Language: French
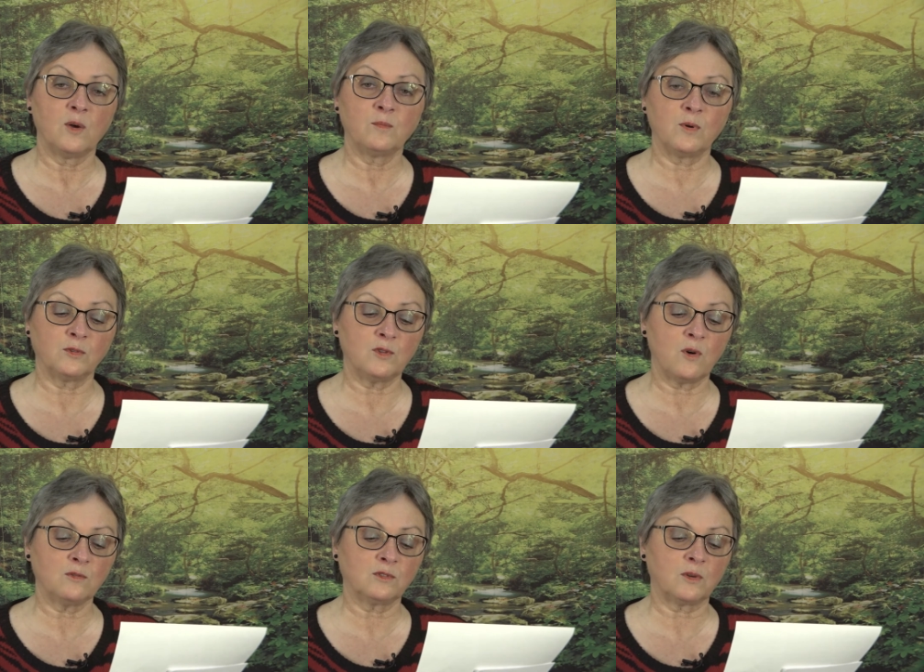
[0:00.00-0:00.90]
Pour
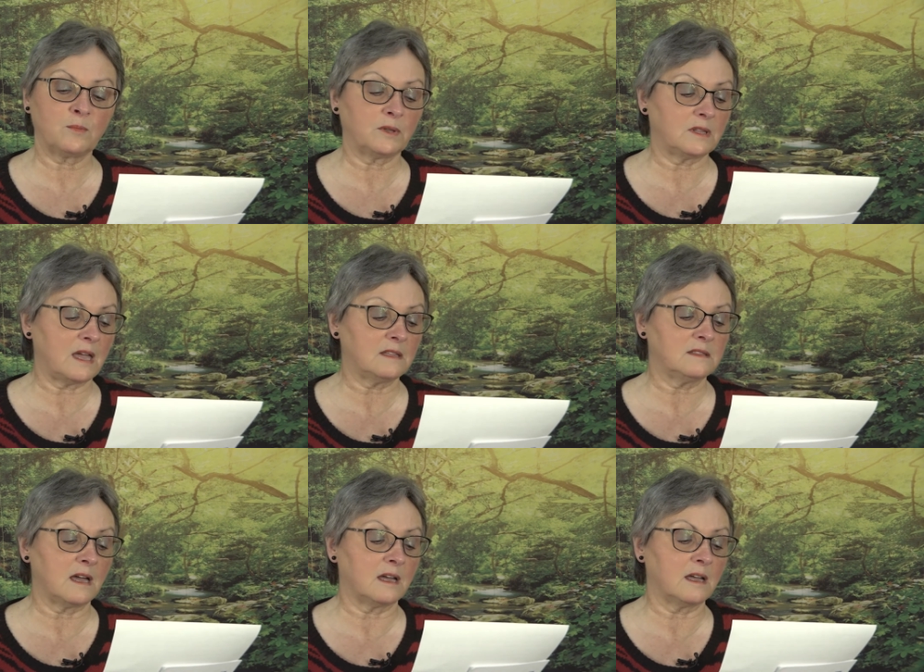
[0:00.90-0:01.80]
d'autres,
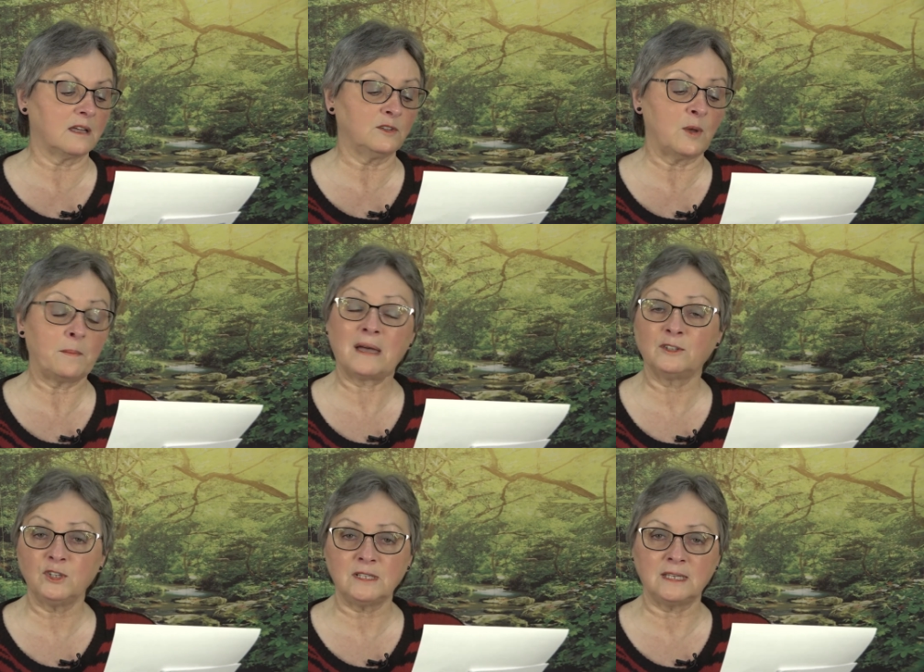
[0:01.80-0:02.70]
peut-être de
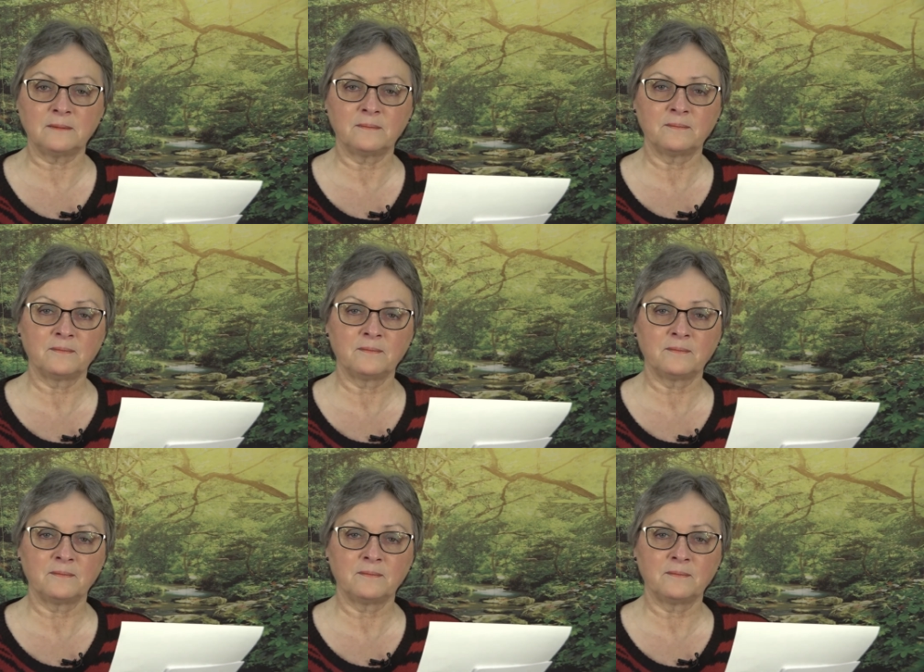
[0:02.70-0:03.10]
pardonner,